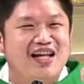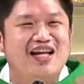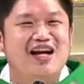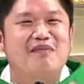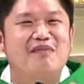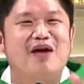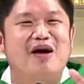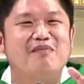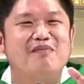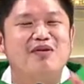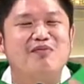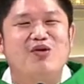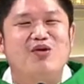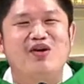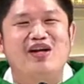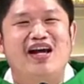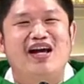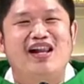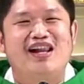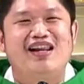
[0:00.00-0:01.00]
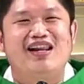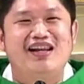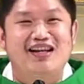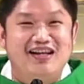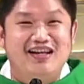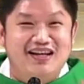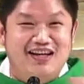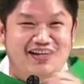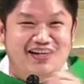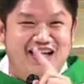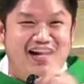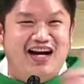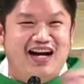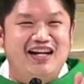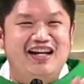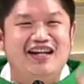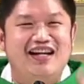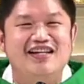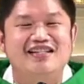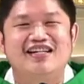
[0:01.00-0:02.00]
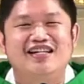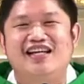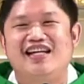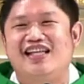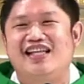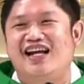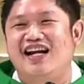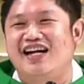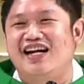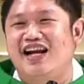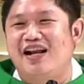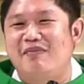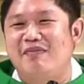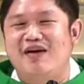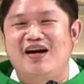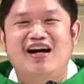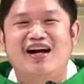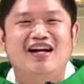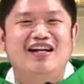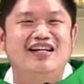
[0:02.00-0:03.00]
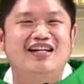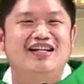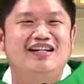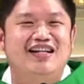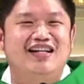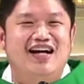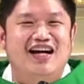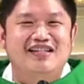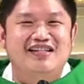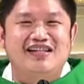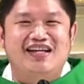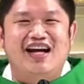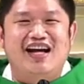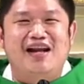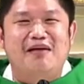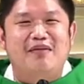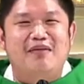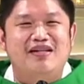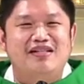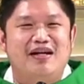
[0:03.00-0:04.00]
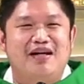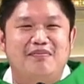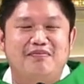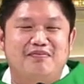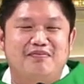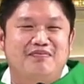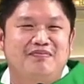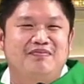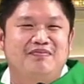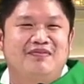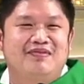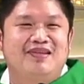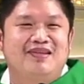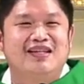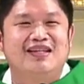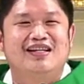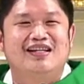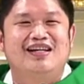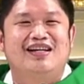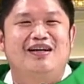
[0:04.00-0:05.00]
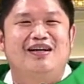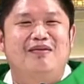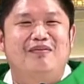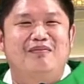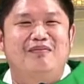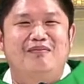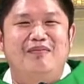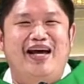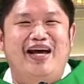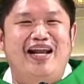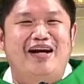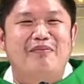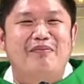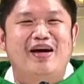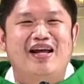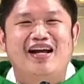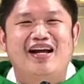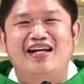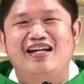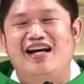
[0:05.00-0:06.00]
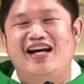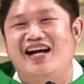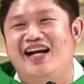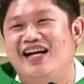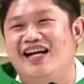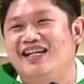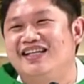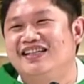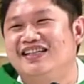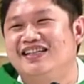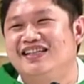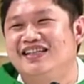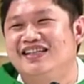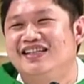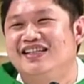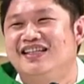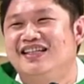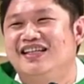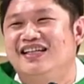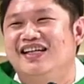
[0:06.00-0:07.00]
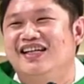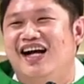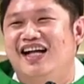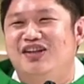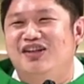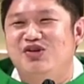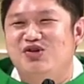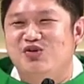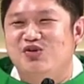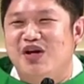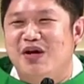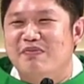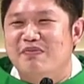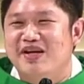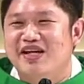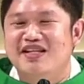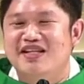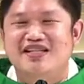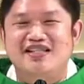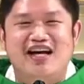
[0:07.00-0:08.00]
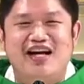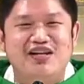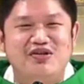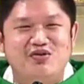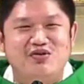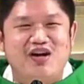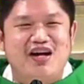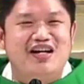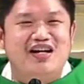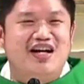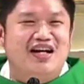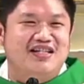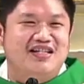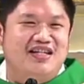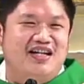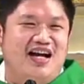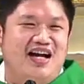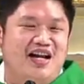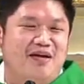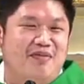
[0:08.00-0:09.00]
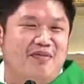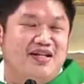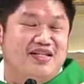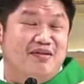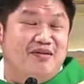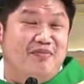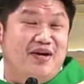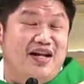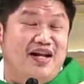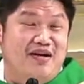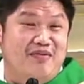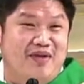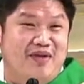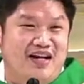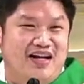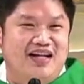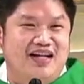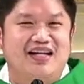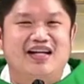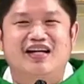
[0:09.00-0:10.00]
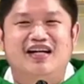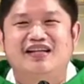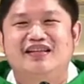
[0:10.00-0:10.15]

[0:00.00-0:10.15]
yang bakmi model yang ada di sekitaran Kelapa Gading dengan segala macam merek-mereknya ya. Atau juga mie instan juga dengan segala macam merek-mereknya.